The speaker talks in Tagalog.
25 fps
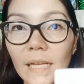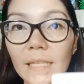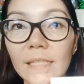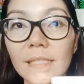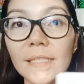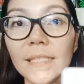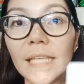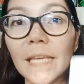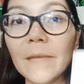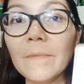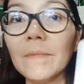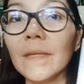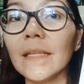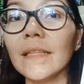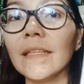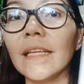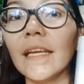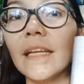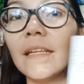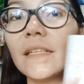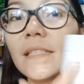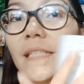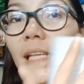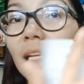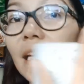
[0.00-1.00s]
And same na
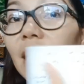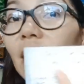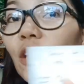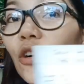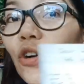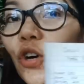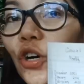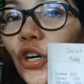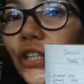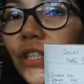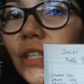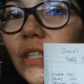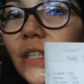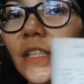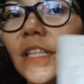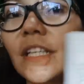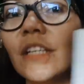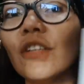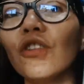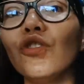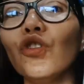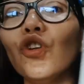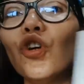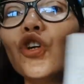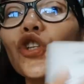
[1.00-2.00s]
din sa likod,
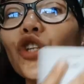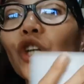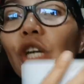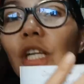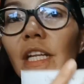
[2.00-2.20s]
din doon